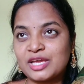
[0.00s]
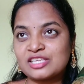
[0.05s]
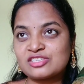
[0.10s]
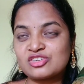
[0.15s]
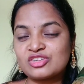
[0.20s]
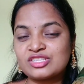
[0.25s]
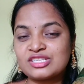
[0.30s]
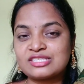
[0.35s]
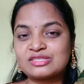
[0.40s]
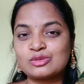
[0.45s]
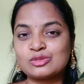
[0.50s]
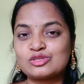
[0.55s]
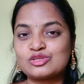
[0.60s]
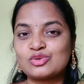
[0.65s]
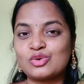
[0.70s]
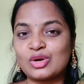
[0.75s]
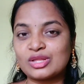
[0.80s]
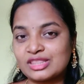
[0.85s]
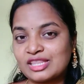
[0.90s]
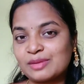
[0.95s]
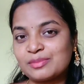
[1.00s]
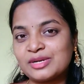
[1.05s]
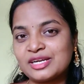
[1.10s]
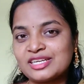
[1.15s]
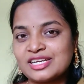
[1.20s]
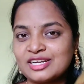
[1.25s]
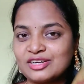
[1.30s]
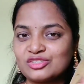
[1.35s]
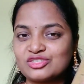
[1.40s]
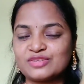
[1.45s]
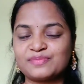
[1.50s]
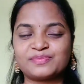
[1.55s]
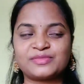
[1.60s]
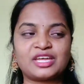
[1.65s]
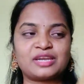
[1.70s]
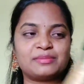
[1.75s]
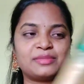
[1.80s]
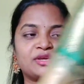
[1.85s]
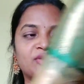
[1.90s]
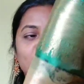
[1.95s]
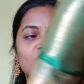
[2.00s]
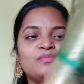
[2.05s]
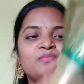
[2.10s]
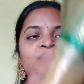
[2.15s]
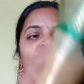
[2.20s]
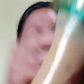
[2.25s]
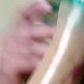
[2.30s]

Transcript: పేజ్లో తీసుకొచ్చిన కొత్త అప్డేట్ ఏంటో చెప్తాను మీకు